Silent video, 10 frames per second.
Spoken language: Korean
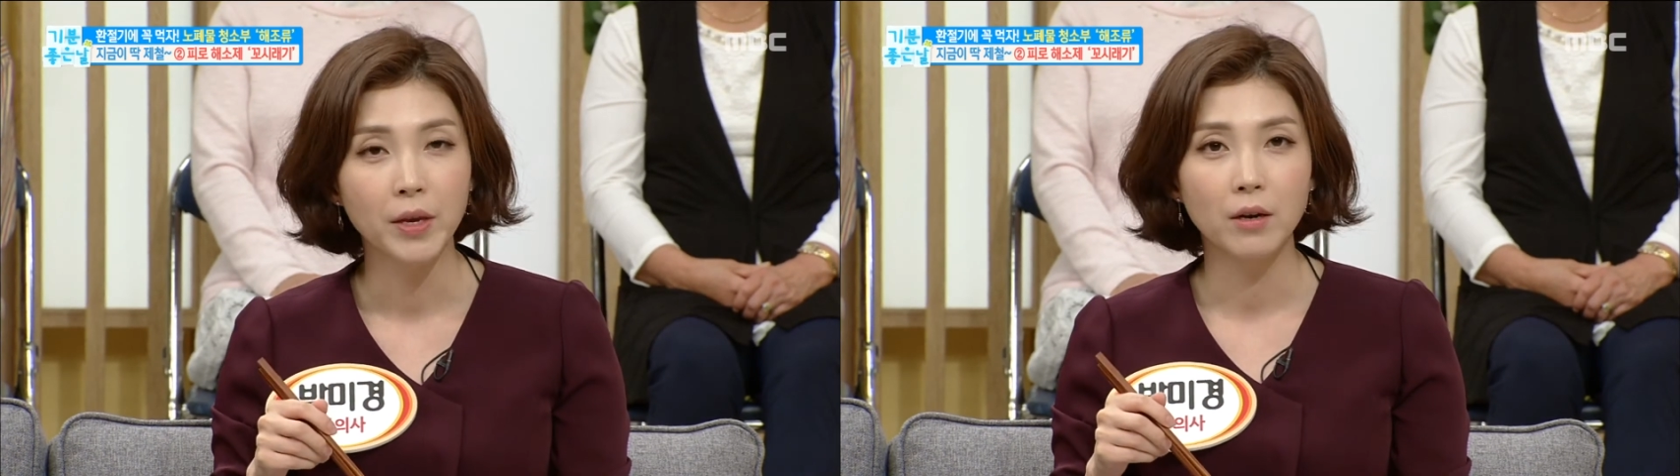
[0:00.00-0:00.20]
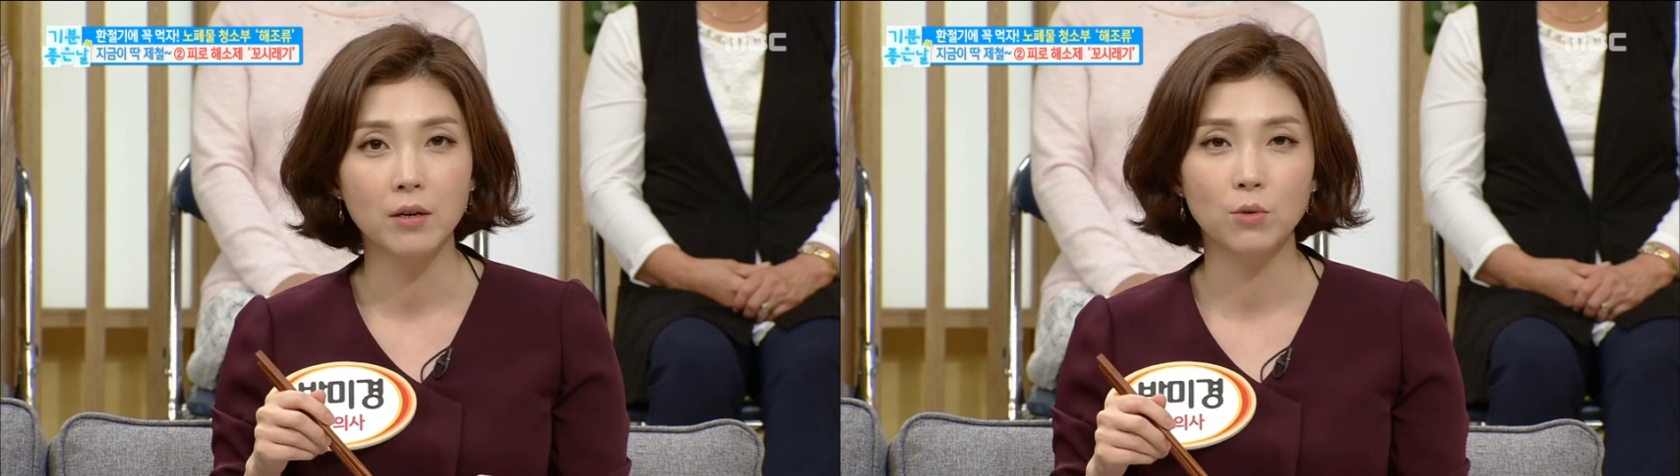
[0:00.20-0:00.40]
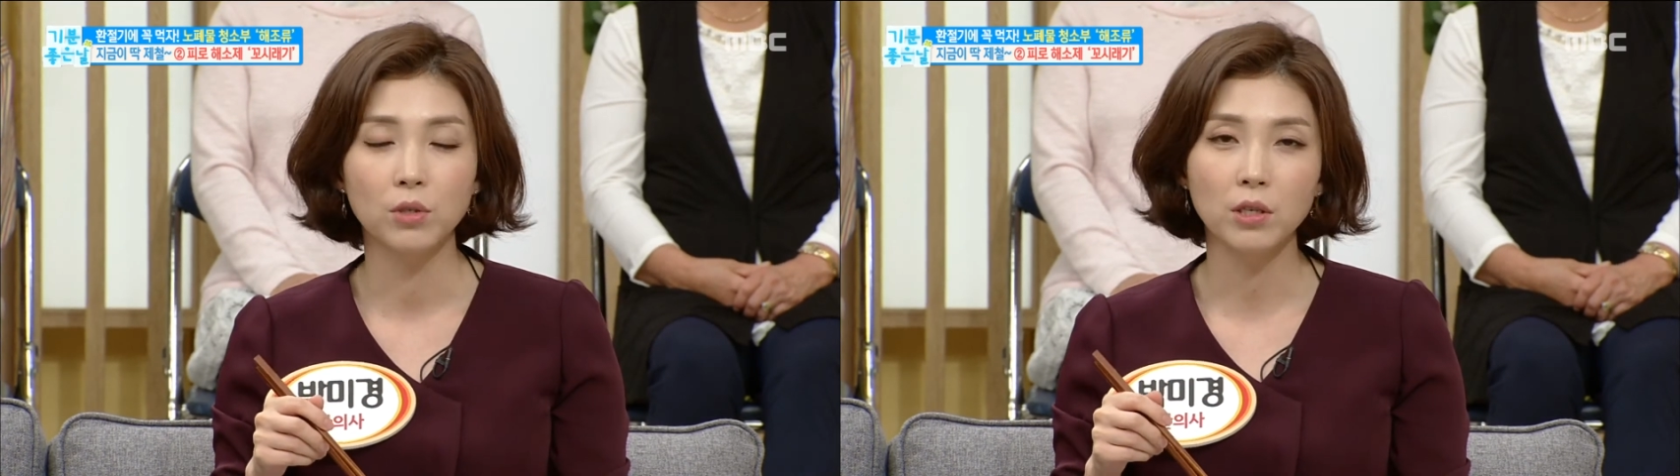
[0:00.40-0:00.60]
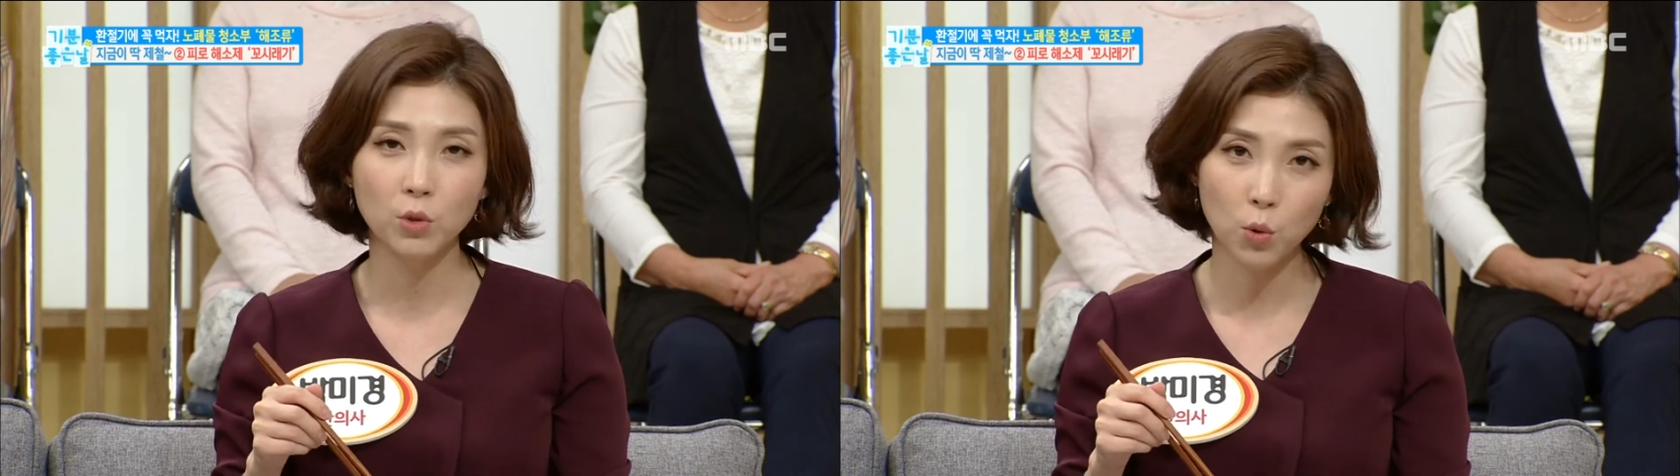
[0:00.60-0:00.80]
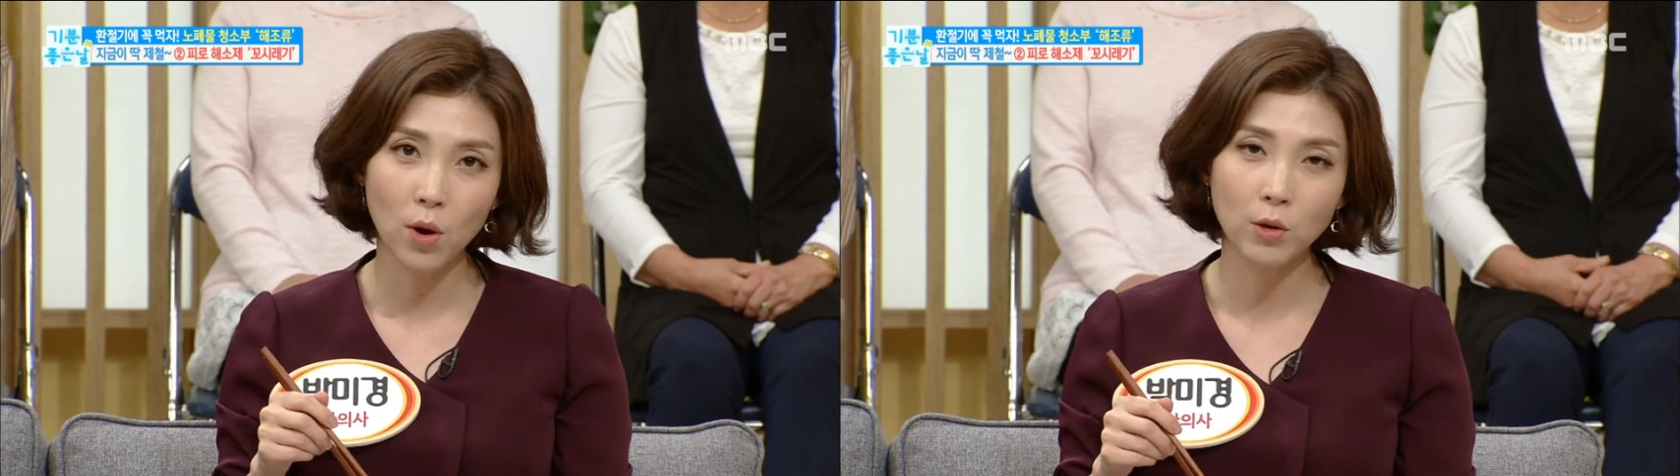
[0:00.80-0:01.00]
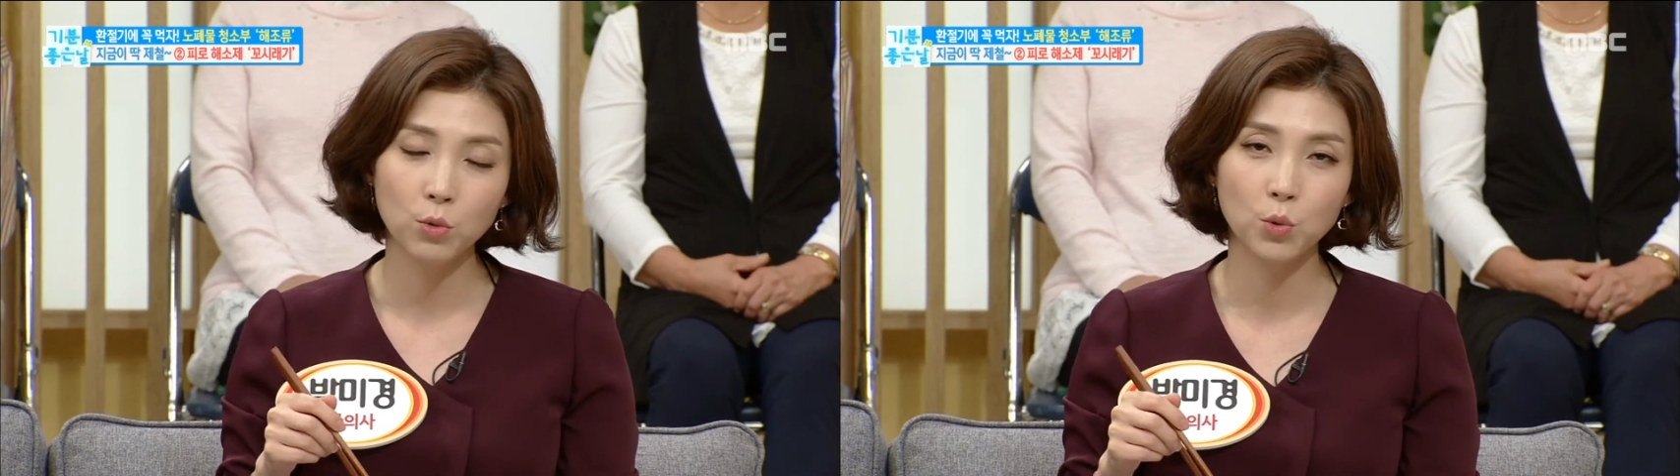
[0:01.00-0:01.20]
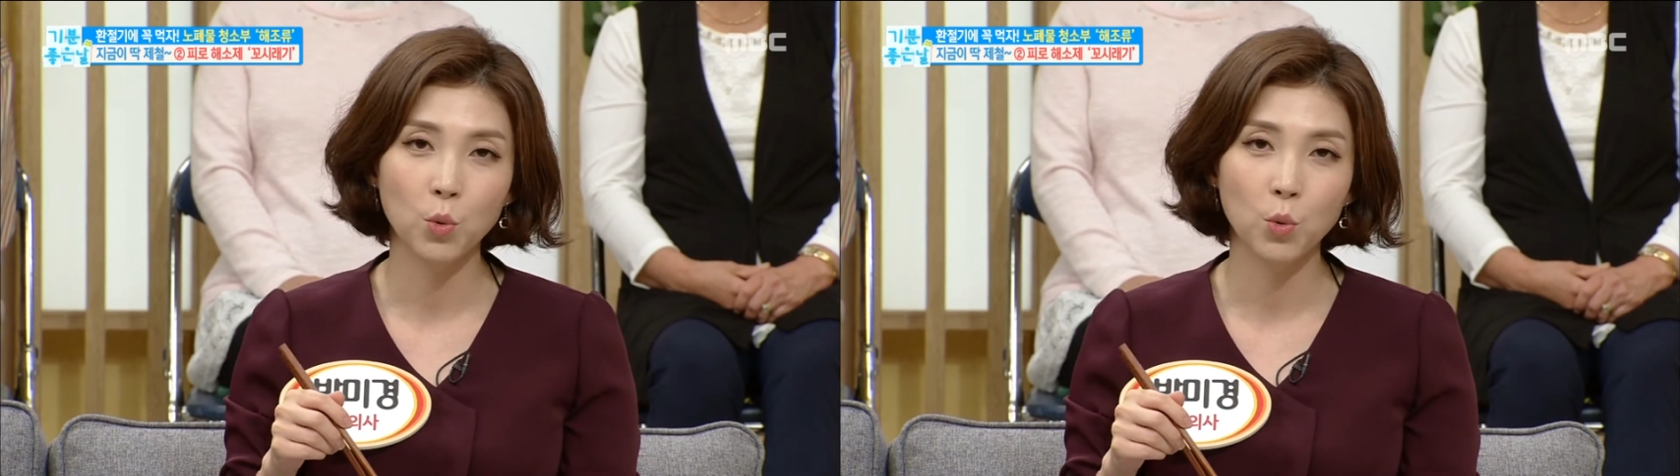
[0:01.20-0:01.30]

음. 그리고 식초와도